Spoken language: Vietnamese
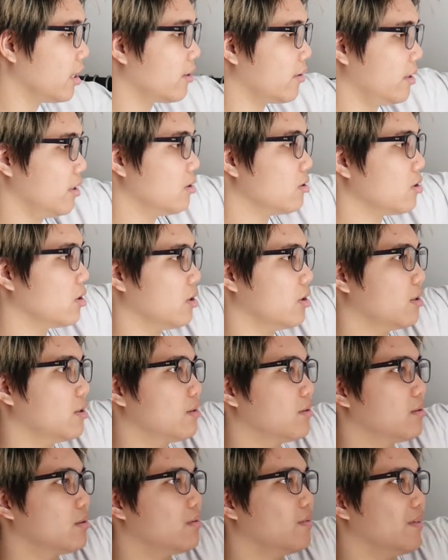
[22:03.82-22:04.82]
hiệu này nữa rồi,
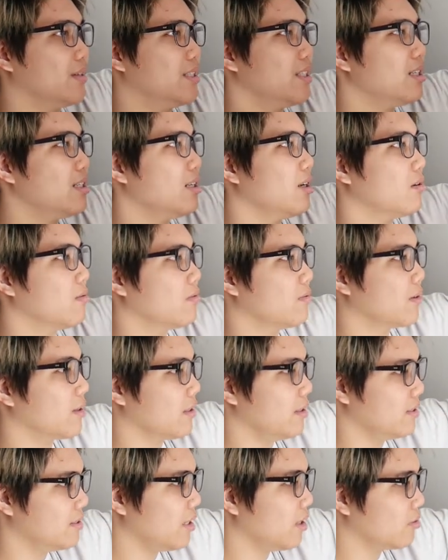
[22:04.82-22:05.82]
và chất liệu và
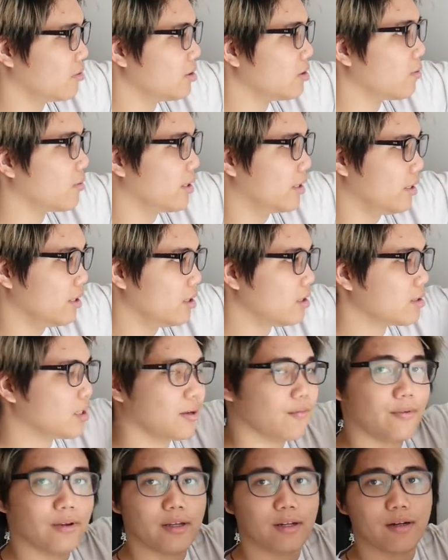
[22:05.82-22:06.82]
design của chiếc quần này nữa,
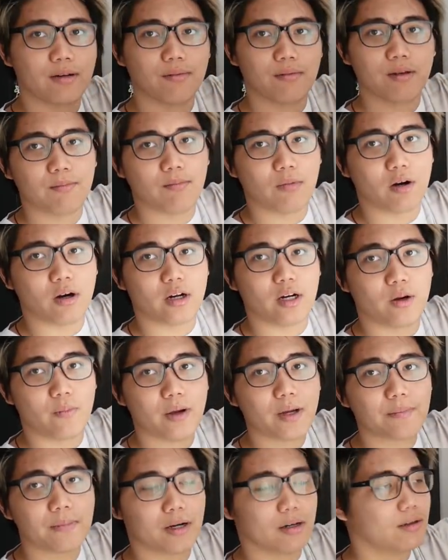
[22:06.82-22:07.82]
tại vì mọi người đều
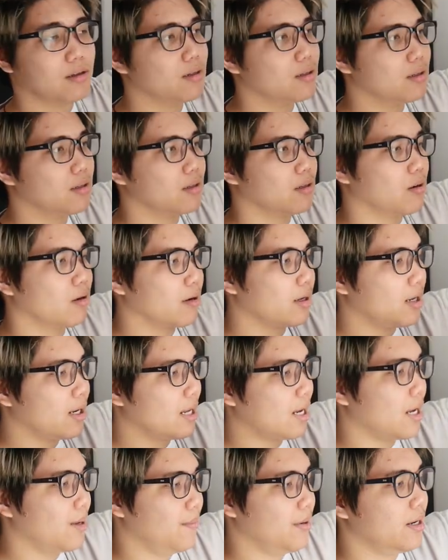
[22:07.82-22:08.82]
biết mà, có cái
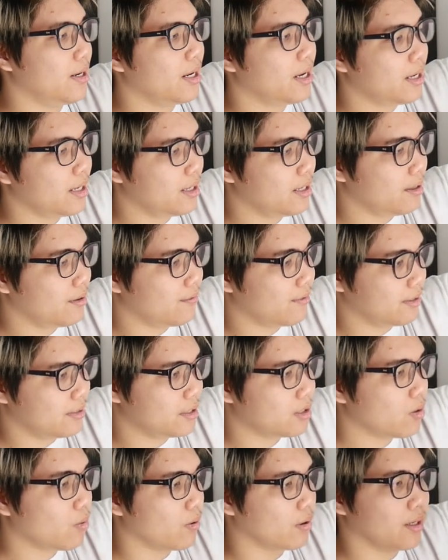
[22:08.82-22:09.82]
line bên đây. Và
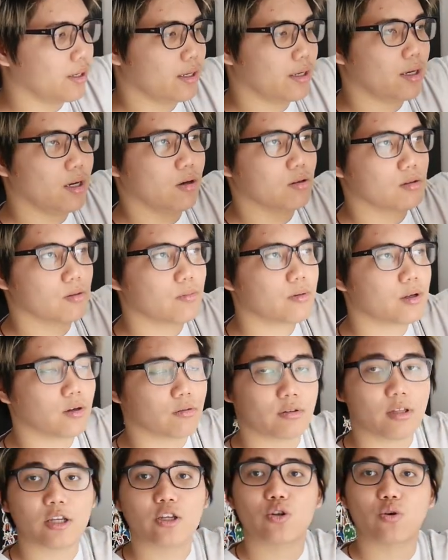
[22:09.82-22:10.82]
chiếc quần này kiểu giống kiểu
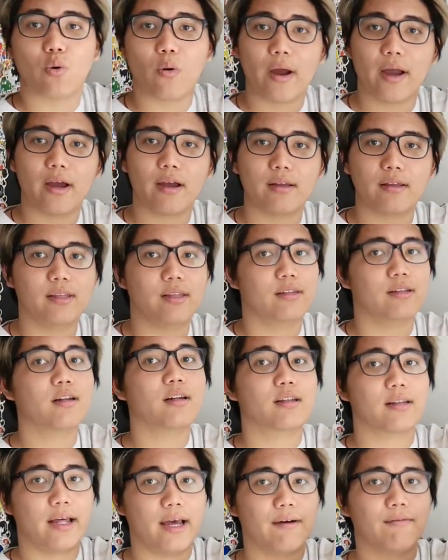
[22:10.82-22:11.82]
textwear ấy, nhìn rất
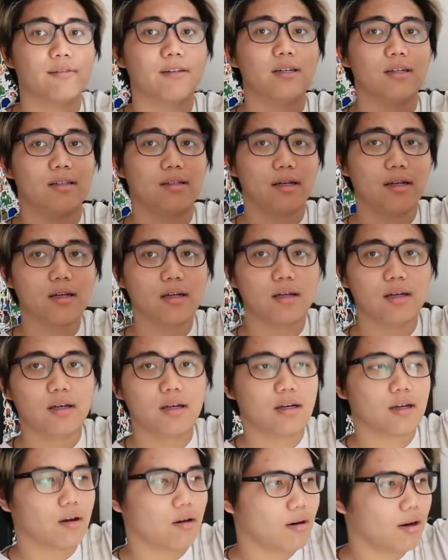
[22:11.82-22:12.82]
là đẹp, rất là thích.
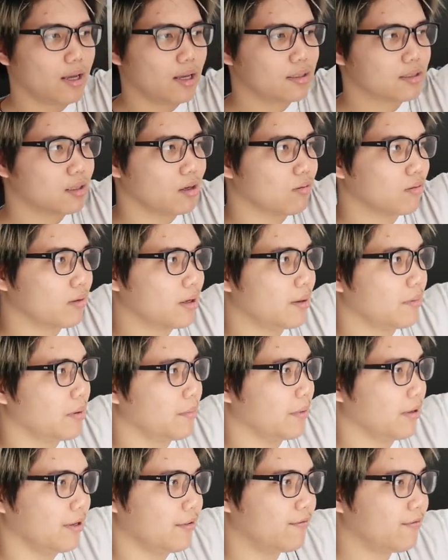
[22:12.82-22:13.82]
Có lẽ sau khi mà
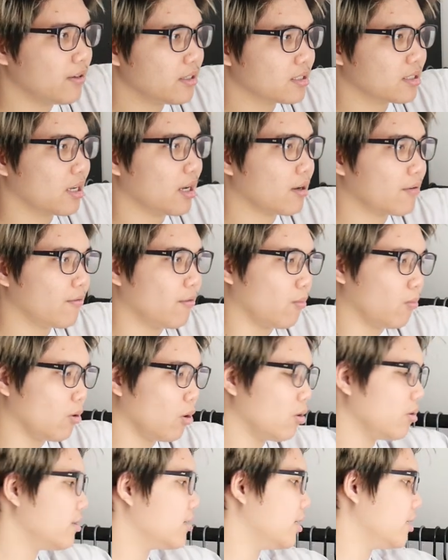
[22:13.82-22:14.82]
mình fix khắc phục
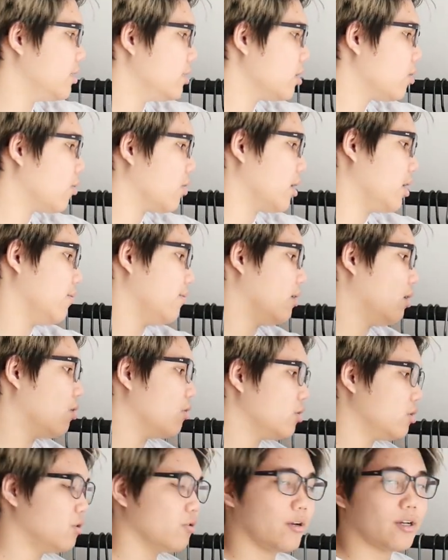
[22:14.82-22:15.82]
lỗi trên chiếc quần này và
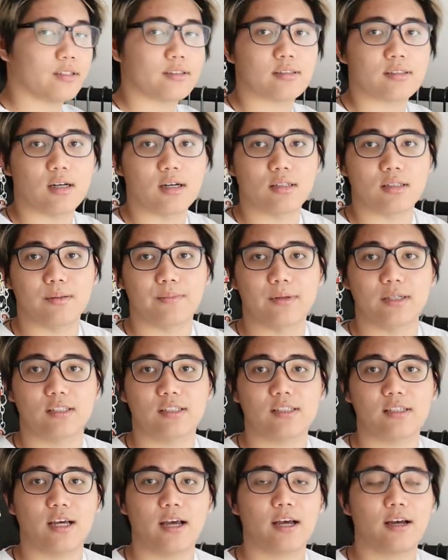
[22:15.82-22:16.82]
Original Gangster thì mình
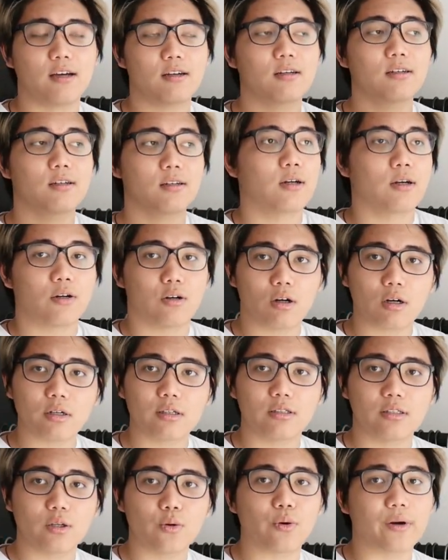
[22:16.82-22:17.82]
sẽ rock
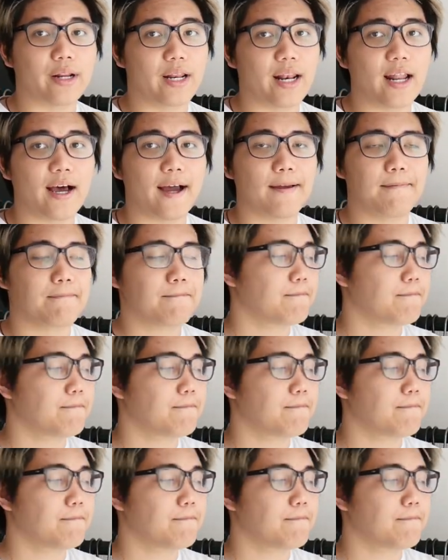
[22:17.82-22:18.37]
những chiếc quần này lại.